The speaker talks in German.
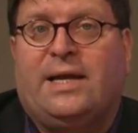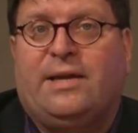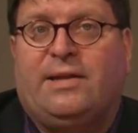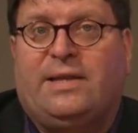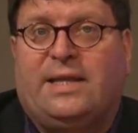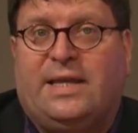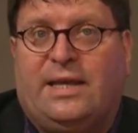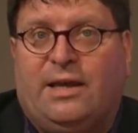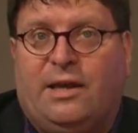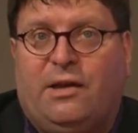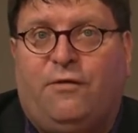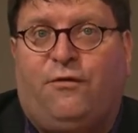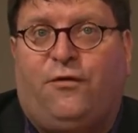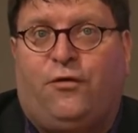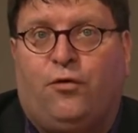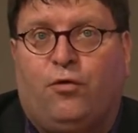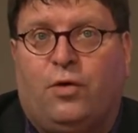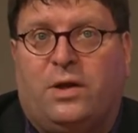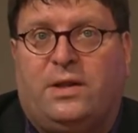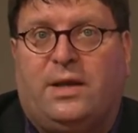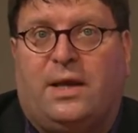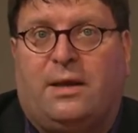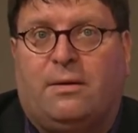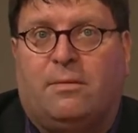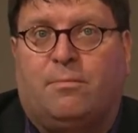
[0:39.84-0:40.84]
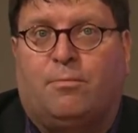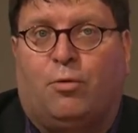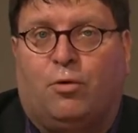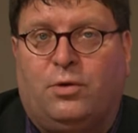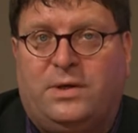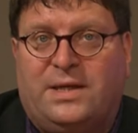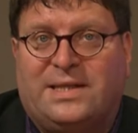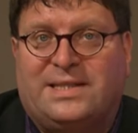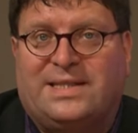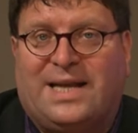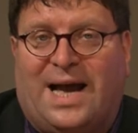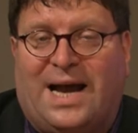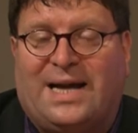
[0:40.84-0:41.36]
die für den
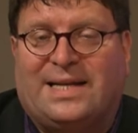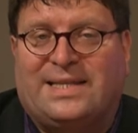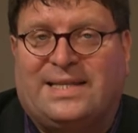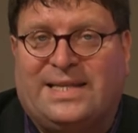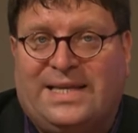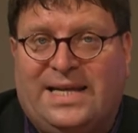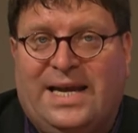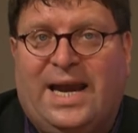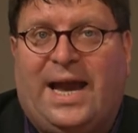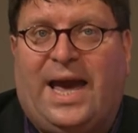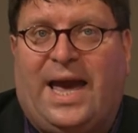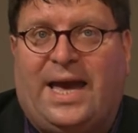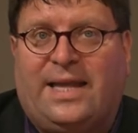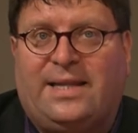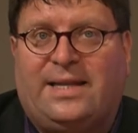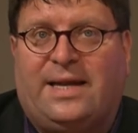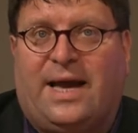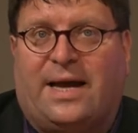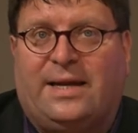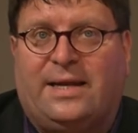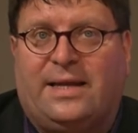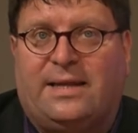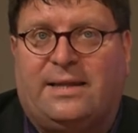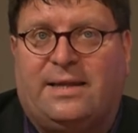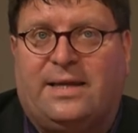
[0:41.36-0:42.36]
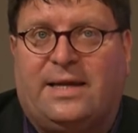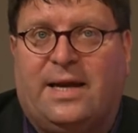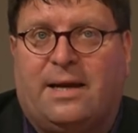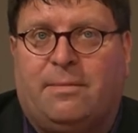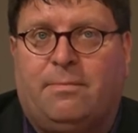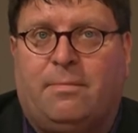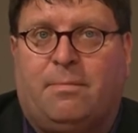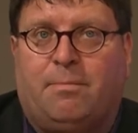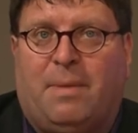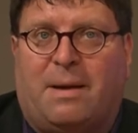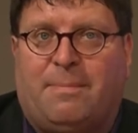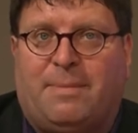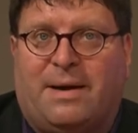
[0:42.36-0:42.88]
Bundestag direkt
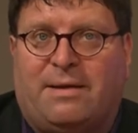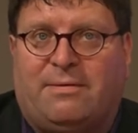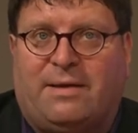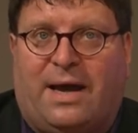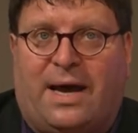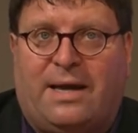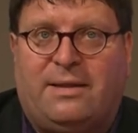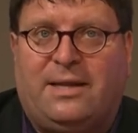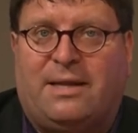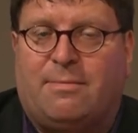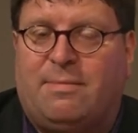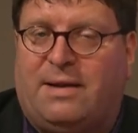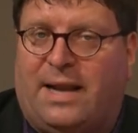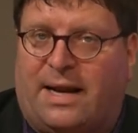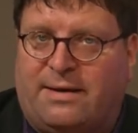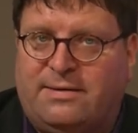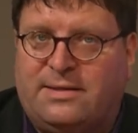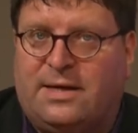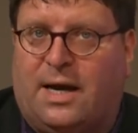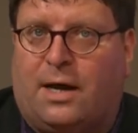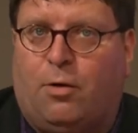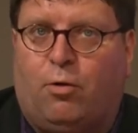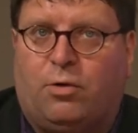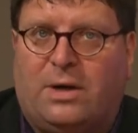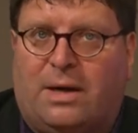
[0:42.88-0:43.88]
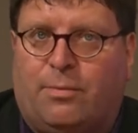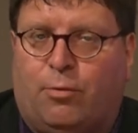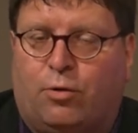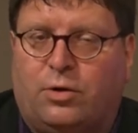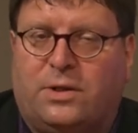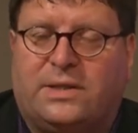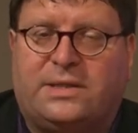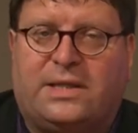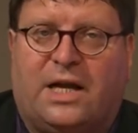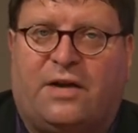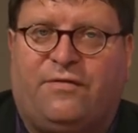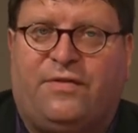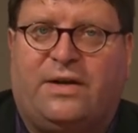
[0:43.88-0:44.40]
kandidieren bei Parteien, die im Landtag oder
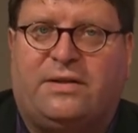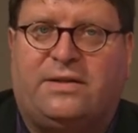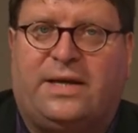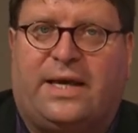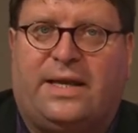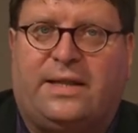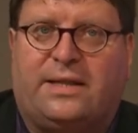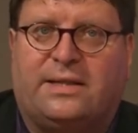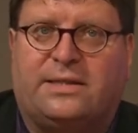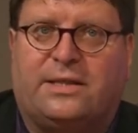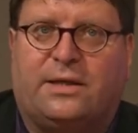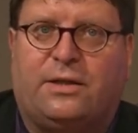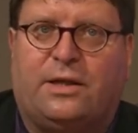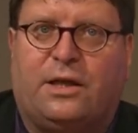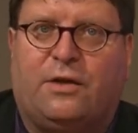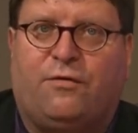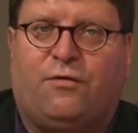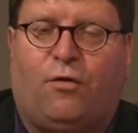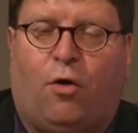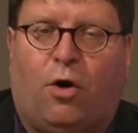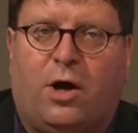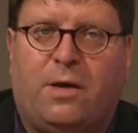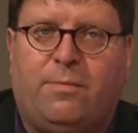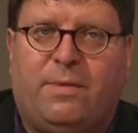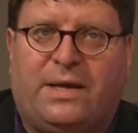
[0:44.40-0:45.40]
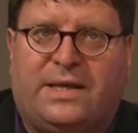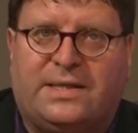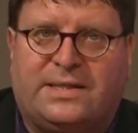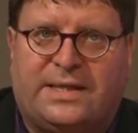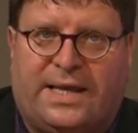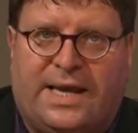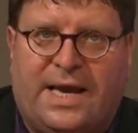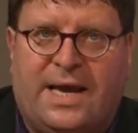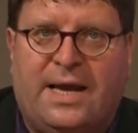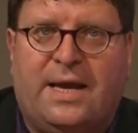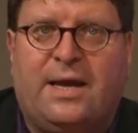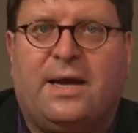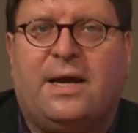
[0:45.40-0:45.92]
Bundestag vertreten sind. Ich freue mich
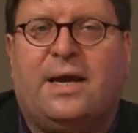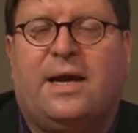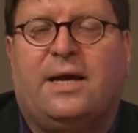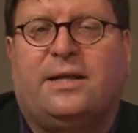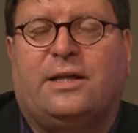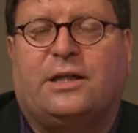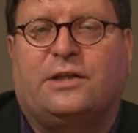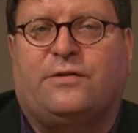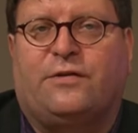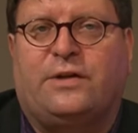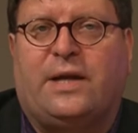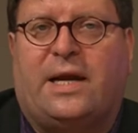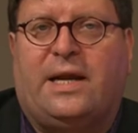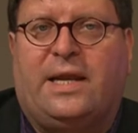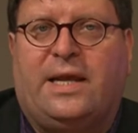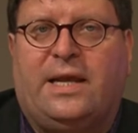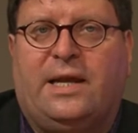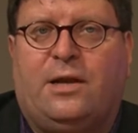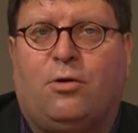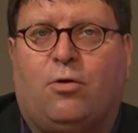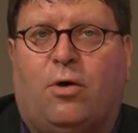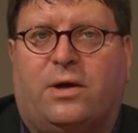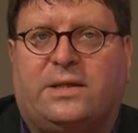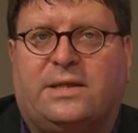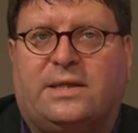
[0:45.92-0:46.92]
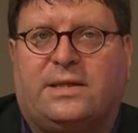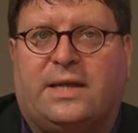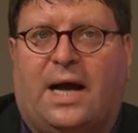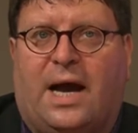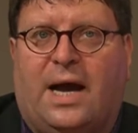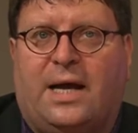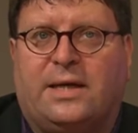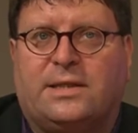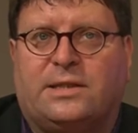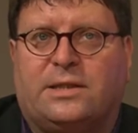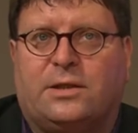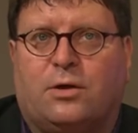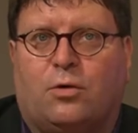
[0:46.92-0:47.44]
sehr, dass von der Linken heute da
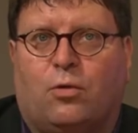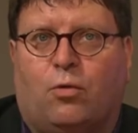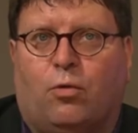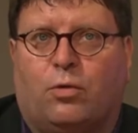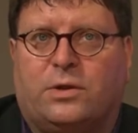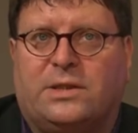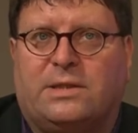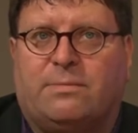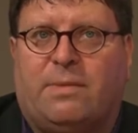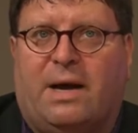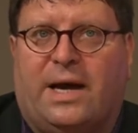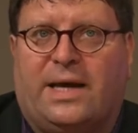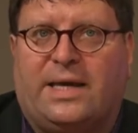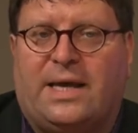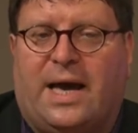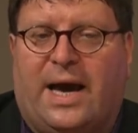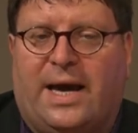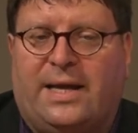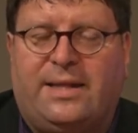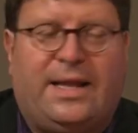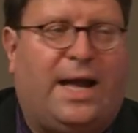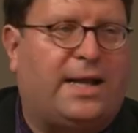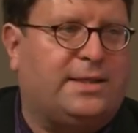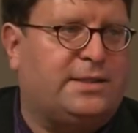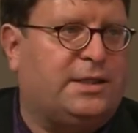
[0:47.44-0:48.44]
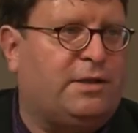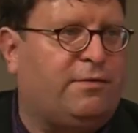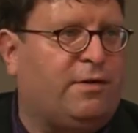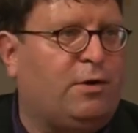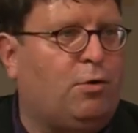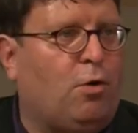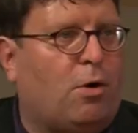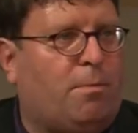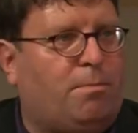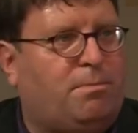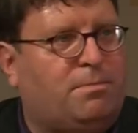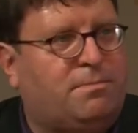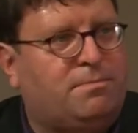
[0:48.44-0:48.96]
ist Rosemarie Hein. Herzlich
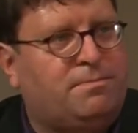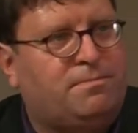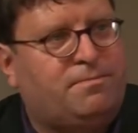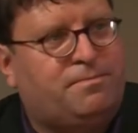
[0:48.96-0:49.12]
willkommen.